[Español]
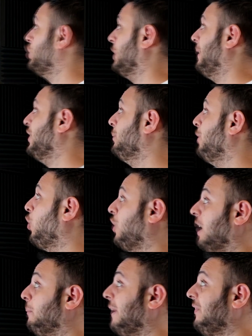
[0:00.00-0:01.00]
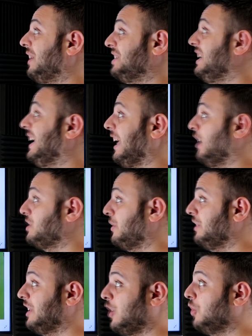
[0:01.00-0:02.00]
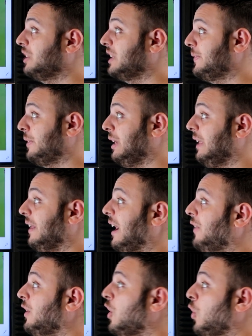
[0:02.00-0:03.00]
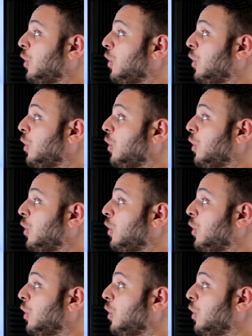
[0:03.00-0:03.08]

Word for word: o tapando mejor las bandas y que no se centre con tanta facilidad